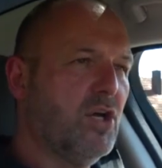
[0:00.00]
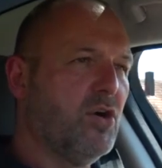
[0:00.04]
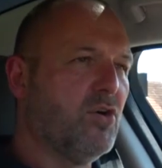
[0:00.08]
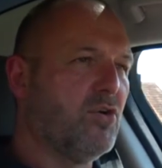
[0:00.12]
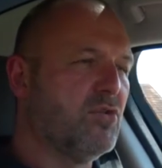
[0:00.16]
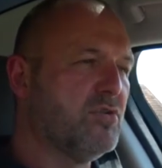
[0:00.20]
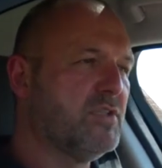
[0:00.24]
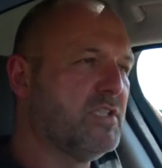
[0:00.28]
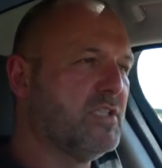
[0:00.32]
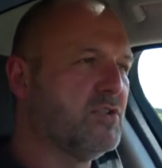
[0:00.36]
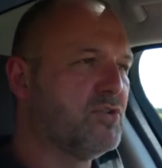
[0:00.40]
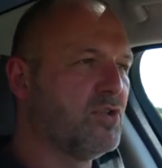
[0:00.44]

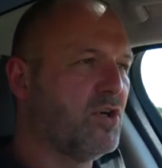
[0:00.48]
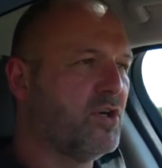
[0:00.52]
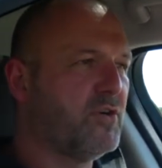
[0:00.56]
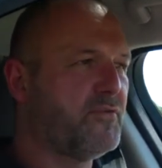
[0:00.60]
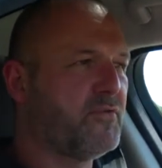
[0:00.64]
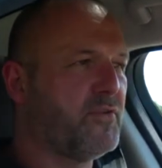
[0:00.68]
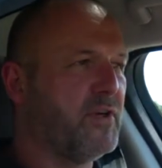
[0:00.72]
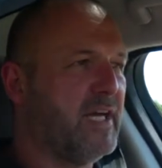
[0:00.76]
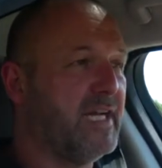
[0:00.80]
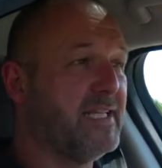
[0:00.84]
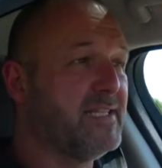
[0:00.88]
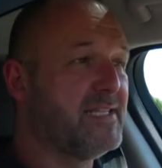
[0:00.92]
und die dort
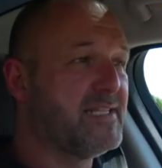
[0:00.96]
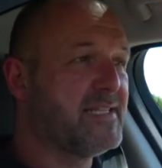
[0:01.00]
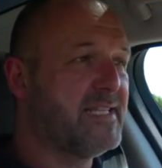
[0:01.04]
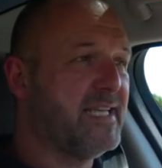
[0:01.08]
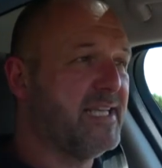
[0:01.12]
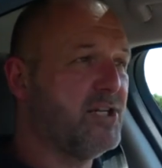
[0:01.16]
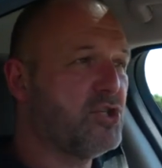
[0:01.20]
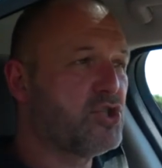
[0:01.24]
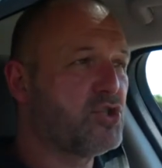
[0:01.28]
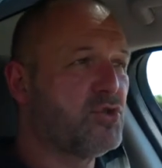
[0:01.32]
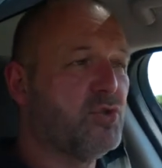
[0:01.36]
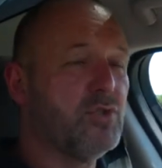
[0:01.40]
für einen
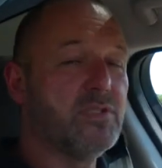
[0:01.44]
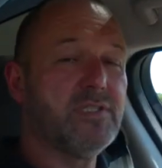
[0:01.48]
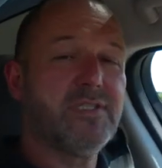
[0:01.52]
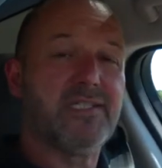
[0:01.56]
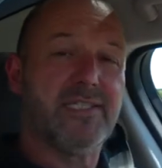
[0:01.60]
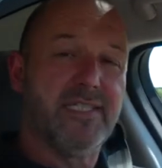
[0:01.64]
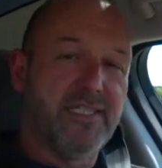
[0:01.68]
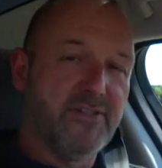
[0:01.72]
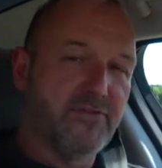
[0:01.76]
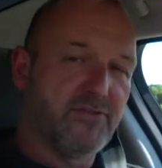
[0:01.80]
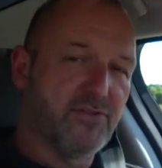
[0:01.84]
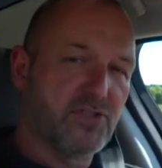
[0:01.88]
sehr schönen
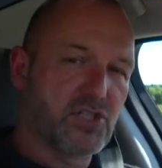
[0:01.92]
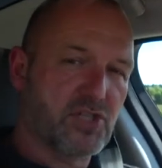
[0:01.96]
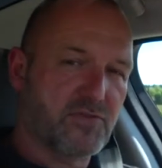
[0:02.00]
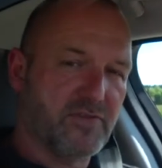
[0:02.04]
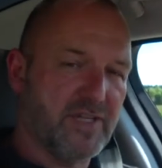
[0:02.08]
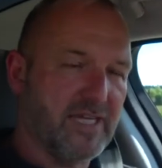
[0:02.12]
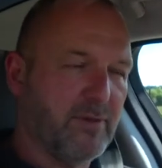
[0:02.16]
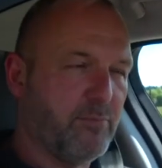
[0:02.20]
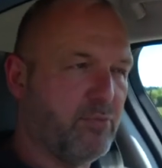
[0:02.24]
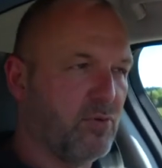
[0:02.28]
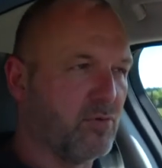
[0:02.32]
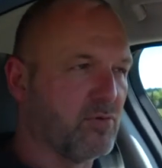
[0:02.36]
tiefen
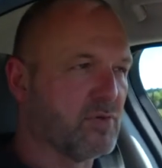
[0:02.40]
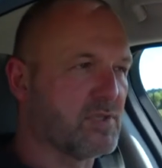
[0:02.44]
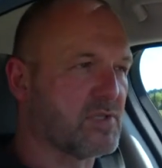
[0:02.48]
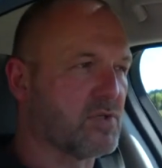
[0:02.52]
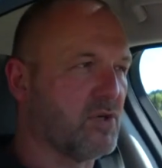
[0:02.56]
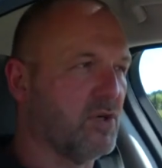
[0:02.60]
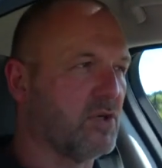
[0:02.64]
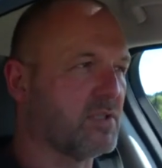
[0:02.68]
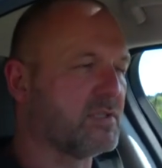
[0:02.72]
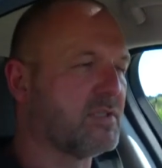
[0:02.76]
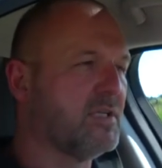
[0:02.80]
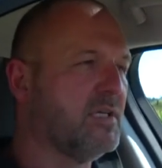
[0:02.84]
Schwerpunkt
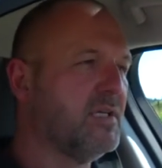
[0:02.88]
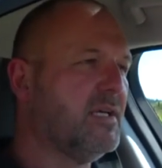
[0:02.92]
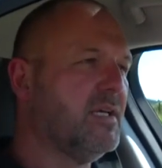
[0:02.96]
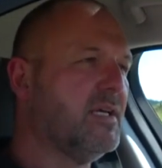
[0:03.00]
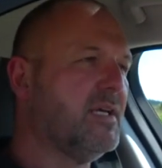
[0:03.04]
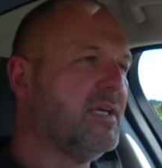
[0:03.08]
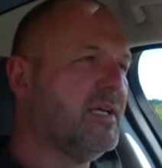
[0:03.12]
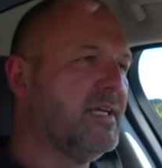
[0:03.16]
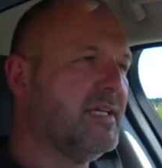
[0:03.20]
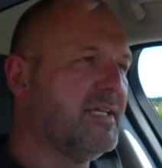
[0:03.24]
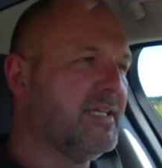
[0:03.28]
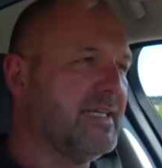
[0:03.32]
sorgt.
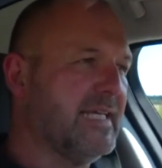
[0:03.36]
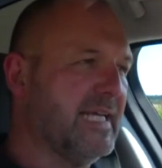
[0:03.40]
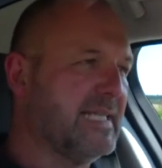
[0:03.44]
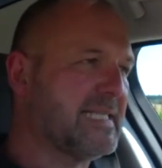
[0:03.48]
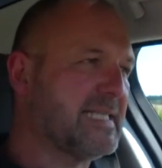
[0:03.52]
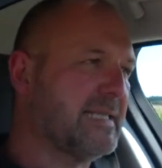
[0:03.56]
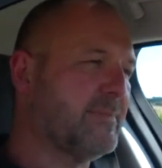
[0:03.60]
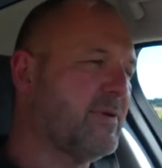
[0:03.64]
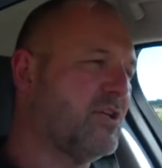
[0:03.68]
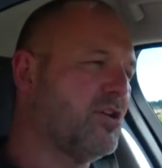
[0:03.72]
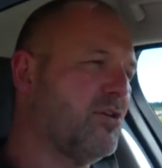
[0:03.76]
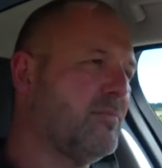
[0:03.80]

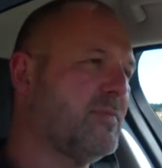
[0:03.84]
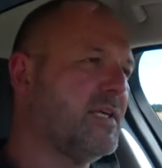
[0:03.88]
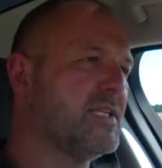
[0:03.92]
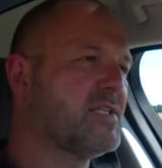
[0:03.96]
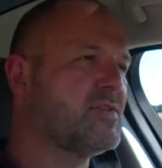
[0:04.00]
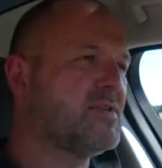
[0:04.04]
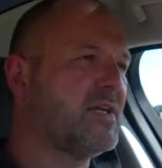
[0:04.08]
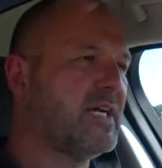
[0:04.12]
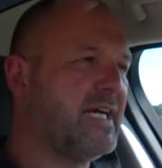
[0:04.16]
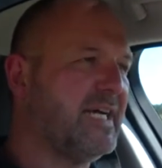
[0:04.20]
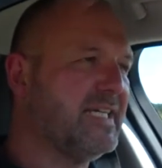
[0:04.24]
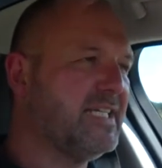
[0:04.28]
Jetzt aber nochmal
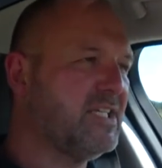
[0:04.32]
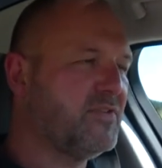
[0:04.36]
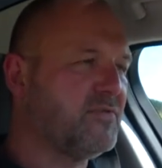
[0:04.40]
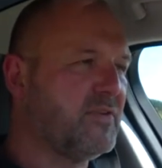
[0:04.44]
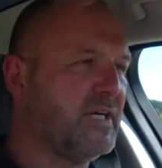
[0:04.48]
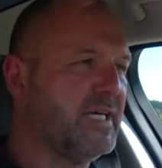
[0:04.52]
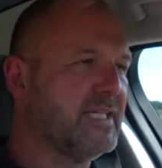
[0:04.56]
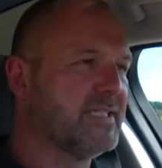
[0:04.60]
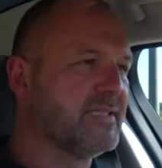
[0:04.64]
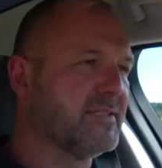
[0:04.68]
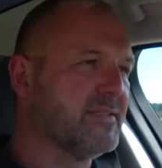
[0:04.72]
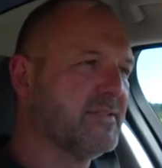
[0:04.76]
zur
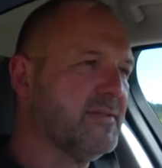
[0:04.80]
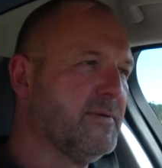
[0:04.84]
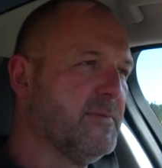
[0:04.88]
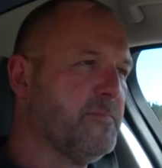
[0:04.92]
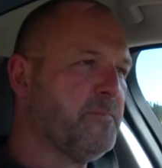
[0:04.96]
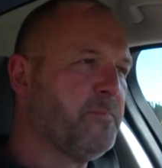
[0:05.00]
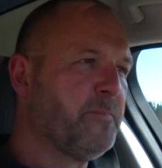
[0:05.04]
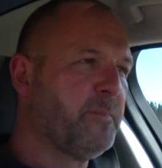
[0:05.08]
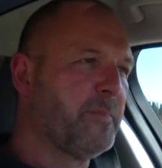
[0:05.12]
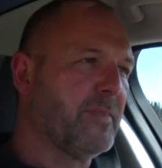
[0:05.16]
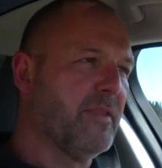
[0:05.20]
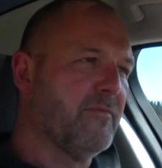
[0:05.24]
Reichweite.
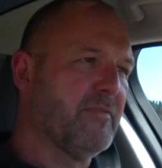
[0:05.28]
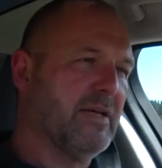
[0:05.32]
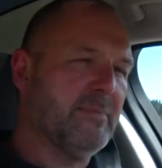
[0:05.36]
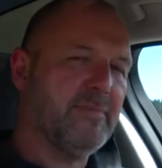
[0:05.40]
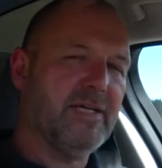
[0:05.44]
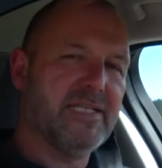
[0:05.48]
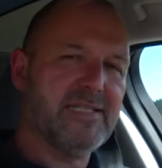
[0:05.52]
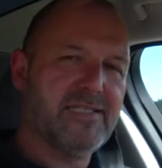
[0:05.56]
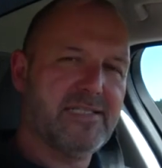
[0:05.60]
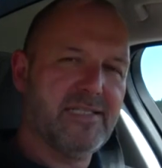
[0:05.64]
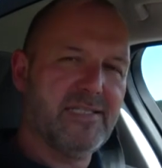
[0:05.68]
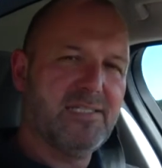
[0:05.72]
Wenn
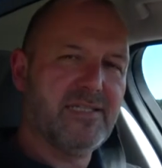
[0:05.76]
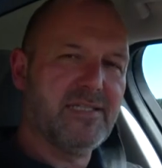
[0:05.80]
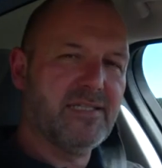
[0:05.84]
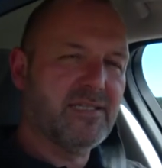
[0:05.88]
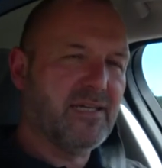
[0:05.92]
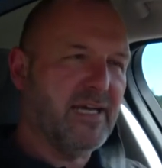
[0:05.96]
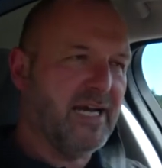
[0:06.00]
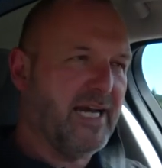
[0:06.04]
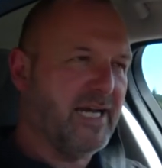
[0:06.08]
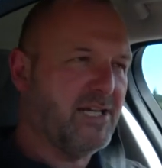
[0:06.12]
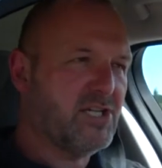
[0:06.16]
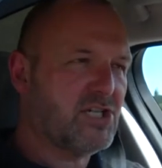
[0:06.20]
man sich
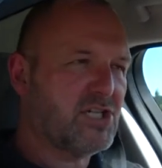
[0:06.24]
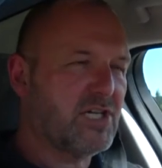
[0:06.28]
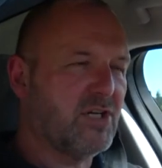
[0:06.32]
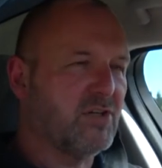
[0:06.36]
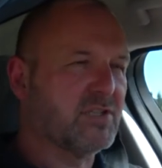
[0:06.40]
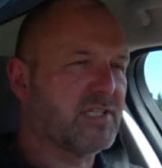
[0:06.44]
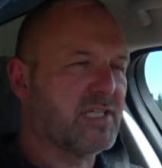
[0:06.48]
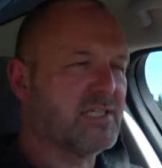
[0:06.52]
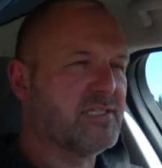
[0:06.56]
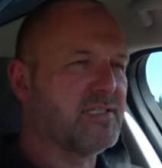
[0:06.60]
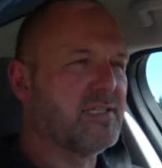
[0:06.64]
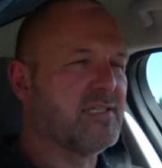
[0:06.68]

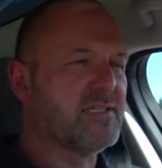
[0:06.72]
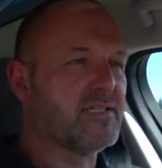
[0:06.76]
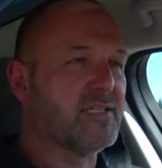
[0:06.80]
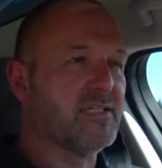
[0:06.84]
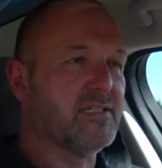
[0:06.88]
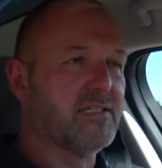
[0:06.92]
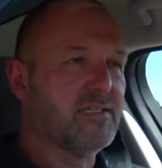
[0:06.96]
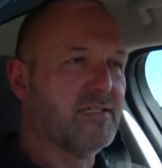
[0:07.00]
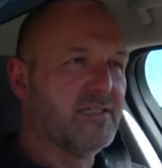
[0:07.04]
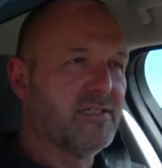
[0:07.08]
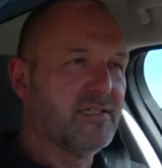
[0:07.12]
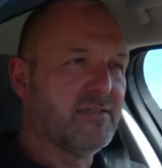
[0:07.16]
anschaut, dass
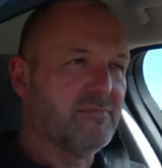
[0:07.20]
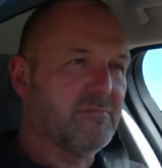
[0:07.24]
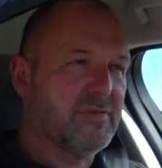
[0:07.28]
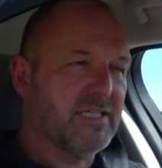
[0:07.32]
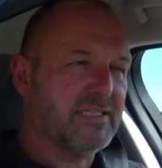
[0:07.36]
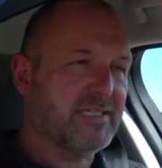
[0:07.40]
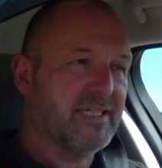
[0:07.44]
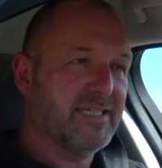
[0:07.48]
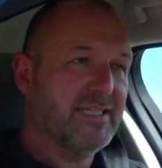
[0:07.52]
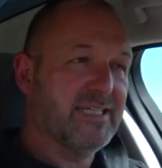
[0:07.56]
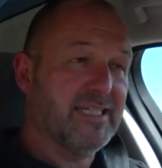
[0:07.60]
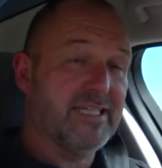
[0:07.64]
diese
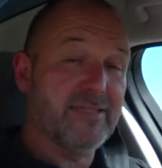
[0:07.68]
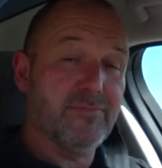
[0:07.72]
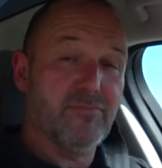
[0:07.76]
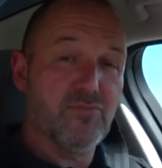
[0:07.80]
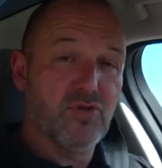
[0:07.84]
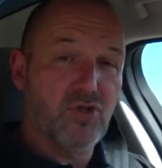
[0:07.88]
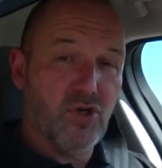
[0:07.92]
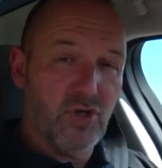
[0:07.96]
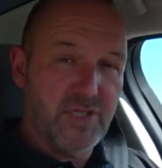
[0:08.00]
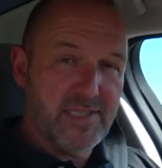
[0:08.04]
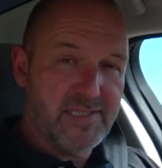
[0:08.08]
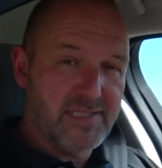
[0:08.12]
Batterie
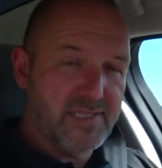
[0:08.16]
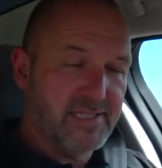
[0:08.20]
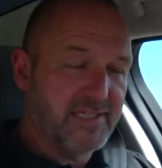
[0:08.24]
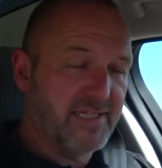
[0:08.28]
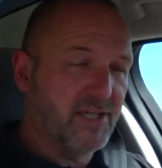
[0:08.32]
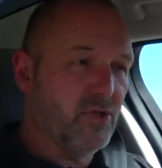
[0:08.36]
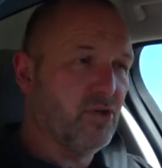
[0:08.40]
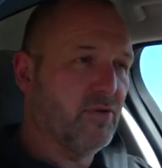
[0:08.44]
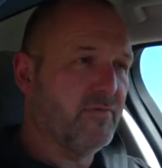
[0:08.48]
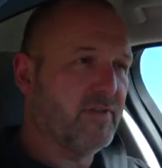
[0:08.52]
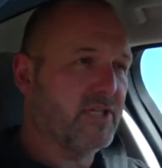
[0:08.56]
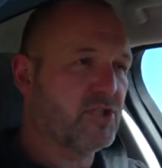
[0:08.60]
eben 90
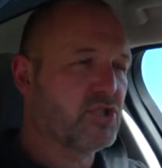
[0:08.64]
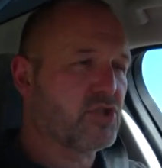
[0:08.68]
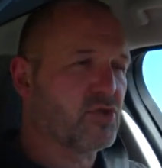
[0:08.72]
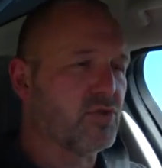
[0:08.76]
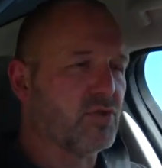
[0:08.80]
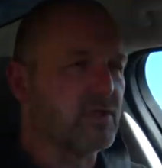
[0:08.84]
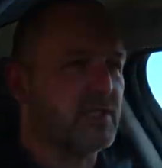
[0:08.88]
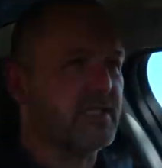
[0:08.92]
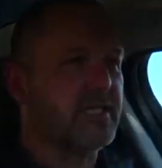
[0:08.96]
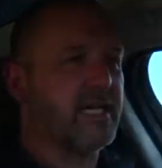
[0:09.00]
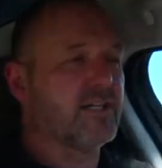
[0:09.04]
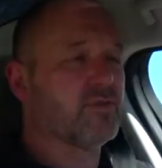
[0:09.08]

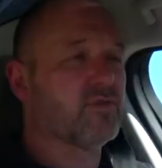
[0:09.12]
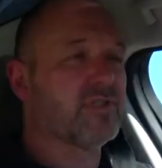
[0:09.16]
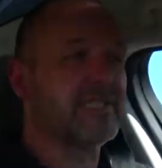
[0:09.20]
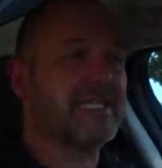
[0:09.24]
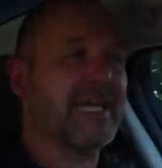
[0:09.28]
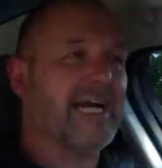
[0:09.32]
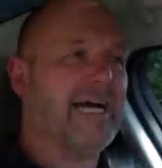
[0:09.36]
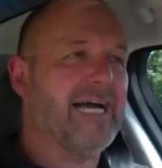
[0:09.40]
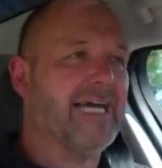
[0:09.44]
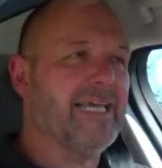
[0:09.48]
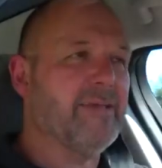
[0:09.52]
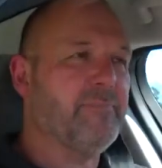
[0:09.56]
Kilowattstunden hat und
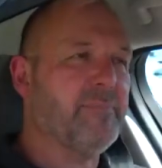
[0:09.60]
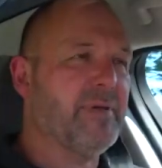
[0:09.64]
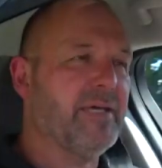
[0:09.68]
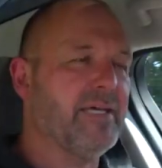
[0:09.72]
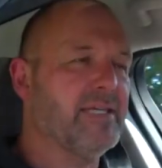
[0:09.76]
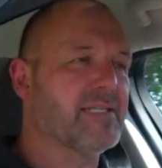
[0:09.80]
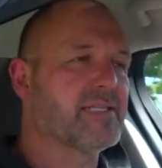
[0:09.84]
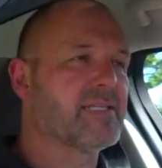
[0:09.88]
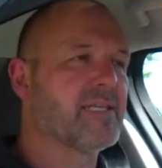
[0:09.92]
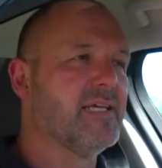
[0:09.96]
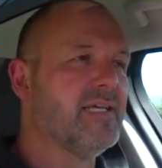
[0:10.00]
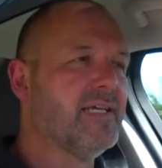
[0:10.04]
der
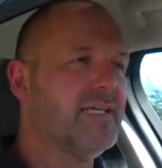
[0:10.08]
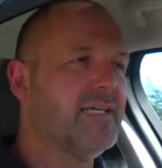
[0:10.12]
iPace